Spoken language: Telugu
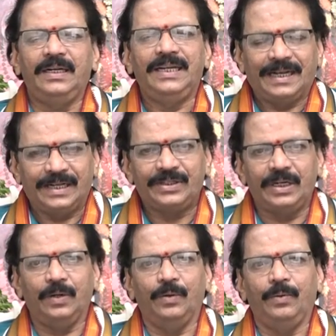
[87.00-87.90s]
ఈ ఆగస్ట్
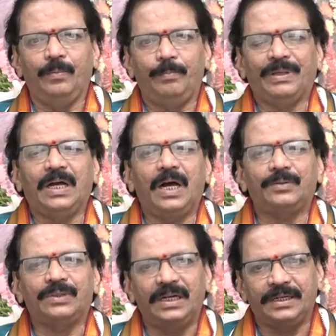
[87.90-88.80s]
నెలలో పదహారో
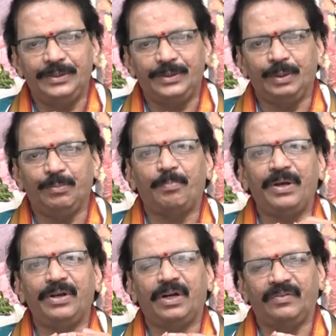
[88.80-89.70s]
తారీఖు నుంచి ముప్పై
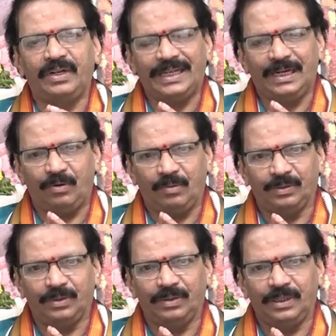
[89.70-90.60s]
ఒకటి వరకు ఎలా
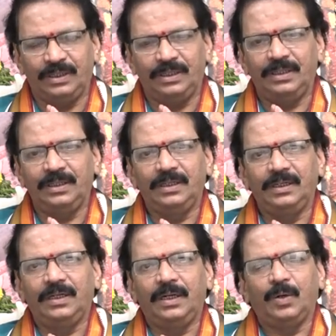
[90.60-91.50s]
ఉండబోతోంది
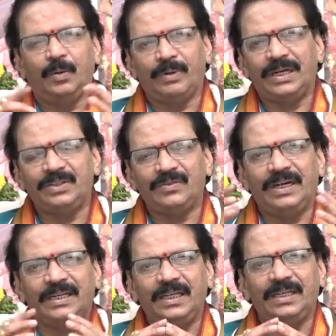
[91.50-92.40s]
కుంభరాశి
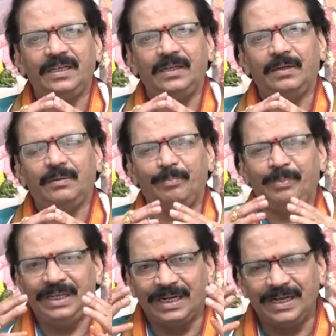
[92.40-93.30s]
వాళ్ళకి
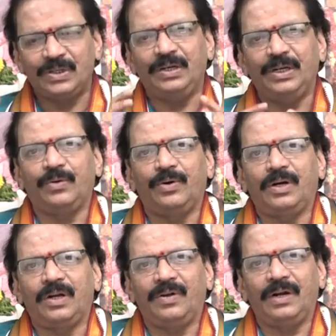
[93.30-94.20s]
మీ రాశిలోనే గురుడు
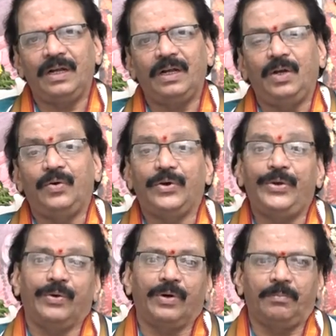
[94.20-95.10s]
ఉండడం వలన ఓ
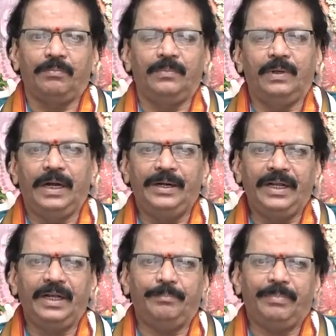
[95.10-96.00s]
యోగం అంటే
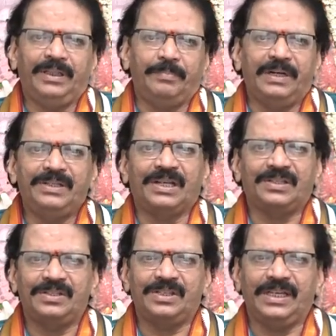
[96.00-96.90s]
ప్రతి పని
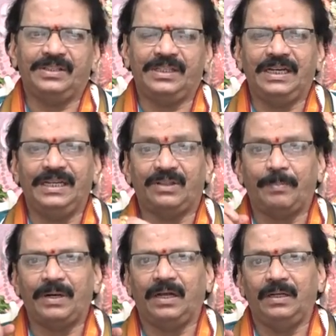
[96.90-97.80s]
సక్సెస్ చేయాలనే
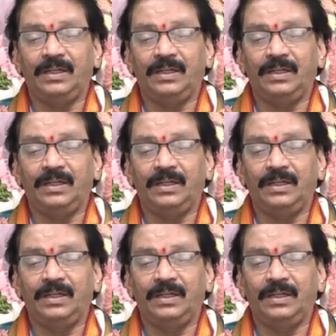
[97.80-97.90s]
తపన